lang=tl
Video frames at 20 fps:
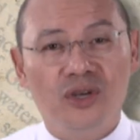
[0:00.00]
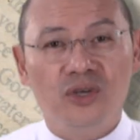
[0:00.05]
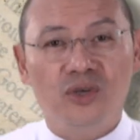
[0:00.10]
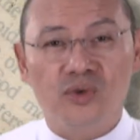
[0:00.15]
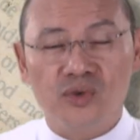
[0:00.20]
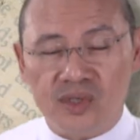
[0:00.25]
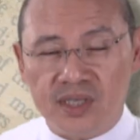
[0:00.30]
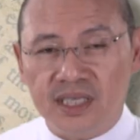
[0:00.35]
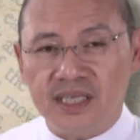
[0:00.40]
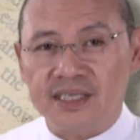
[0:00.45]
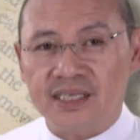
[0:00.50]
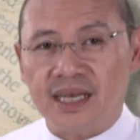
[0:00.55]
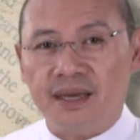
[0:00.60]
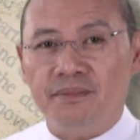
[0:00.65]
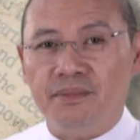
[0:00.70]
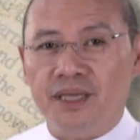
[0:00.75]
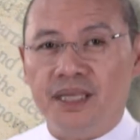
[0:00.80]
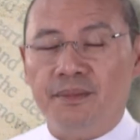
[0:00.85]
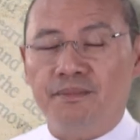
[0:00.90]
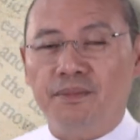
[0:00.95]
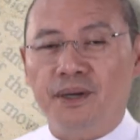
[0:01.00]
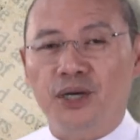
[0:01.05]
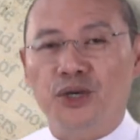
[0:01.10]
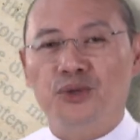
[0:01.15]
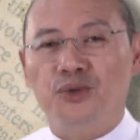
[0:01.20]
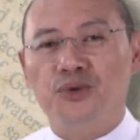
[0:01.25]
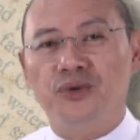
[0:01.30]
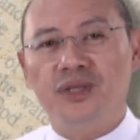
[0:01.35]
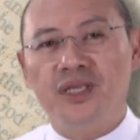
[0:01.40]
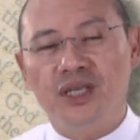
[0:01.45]
yung sinasabi ng
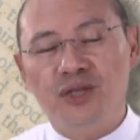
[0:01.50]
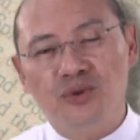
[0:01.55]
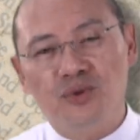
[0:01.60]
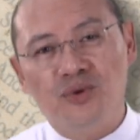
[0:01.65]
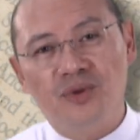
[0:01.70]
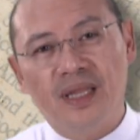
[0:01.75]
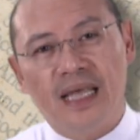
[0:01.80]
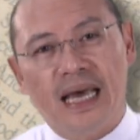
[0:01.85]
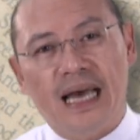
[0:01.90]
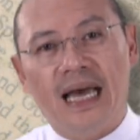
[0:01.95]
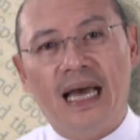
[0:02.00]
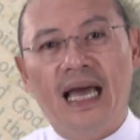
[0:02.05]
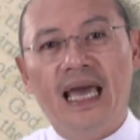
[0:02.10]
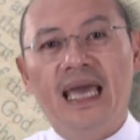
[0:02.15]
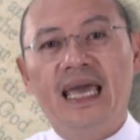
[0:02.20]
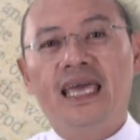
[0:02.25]
Panginoon dito na